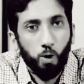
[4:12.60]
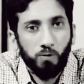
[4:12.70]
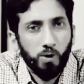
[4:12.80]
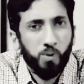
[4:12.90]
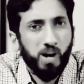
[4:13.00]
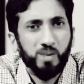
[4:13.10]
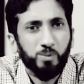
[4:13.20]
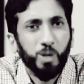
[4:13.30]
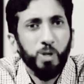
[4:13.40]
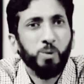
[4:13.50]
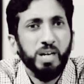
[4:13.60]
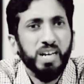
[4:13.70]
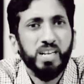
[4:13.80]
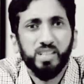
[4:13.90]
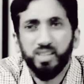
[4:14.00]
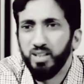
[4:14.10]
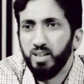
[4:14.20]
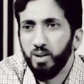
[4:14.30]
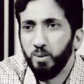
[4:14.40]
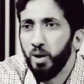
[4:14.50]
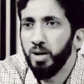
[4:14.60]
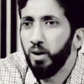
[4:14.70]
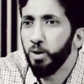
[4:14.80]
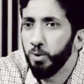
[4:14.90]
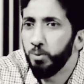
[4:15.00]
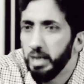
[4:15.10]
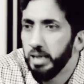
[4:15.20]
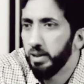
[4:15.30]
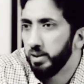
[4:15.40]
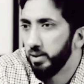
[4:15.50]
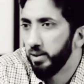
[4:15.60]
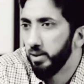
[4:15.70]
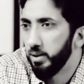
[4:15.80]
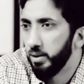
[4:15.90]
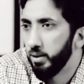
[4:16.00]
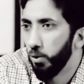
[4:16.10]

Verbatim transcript: আপনি কি জিতছেন এই যে আপনার মাথার ভিতরে গেঁথে আছে যে